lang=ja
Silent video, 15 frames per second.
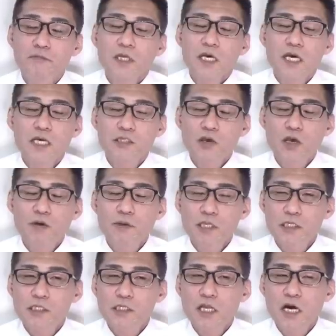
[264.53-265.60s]
えー、そういえば
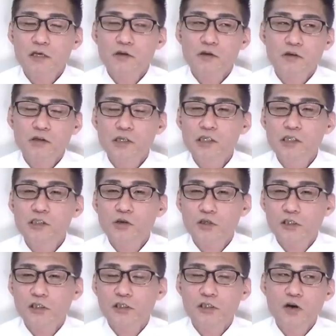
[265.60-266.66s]
ですね、あの、風
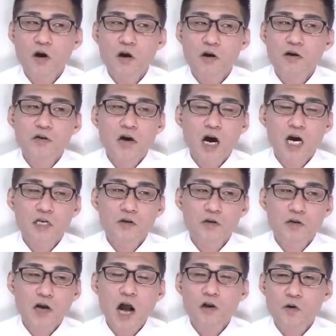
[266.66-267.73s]
俗のあ
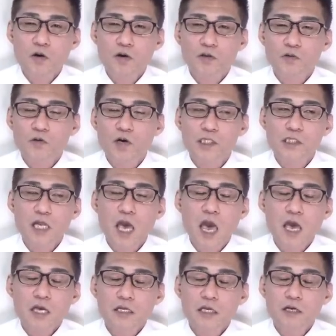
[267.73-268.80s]
の、過去とかです
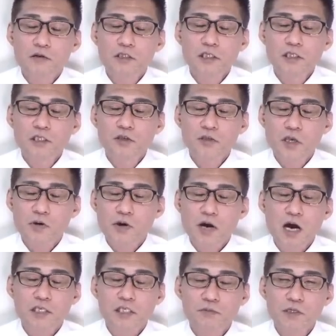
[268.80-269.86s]
ね、日本人女性は
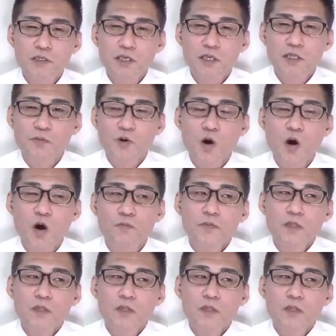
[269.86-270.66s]
隠しますけども、